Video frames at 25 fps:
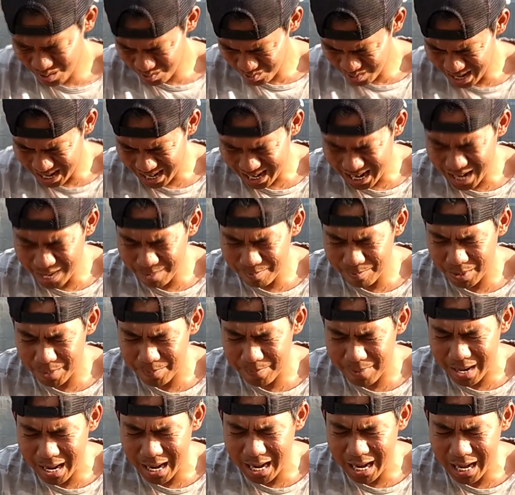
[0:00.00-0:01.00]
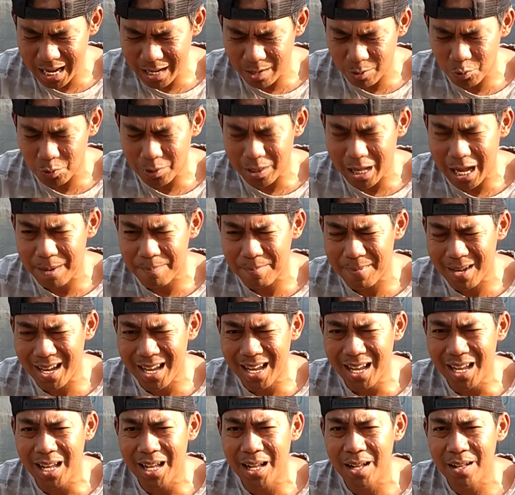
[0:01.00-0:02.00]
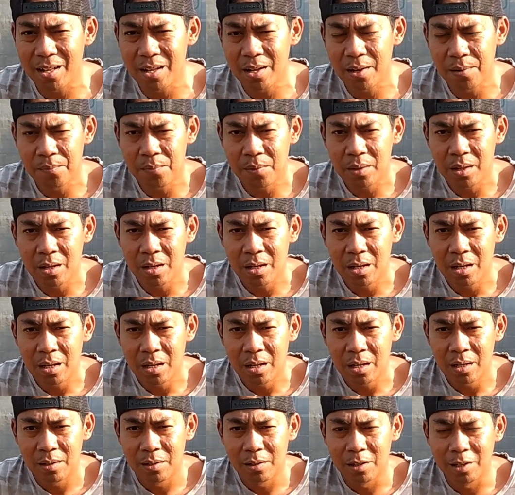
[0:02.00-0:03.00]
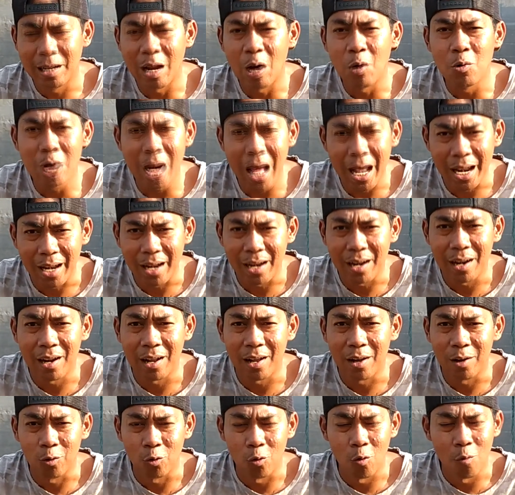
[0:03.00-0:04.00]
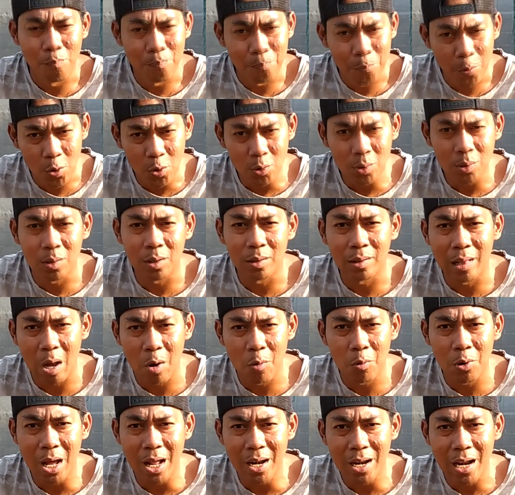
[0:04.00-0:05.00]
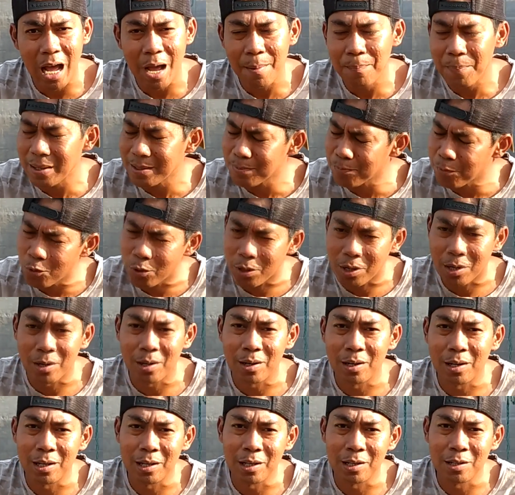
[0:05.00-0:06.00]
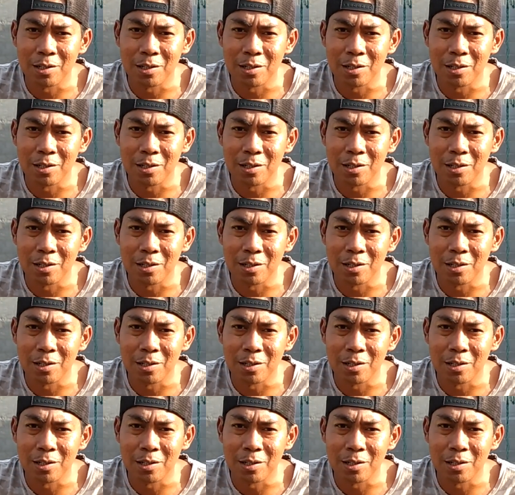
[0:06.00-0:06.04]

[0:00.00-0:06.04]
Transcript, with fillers: menggunakan berbahan utama dedaunan, rumput, dedaunan, apas pun.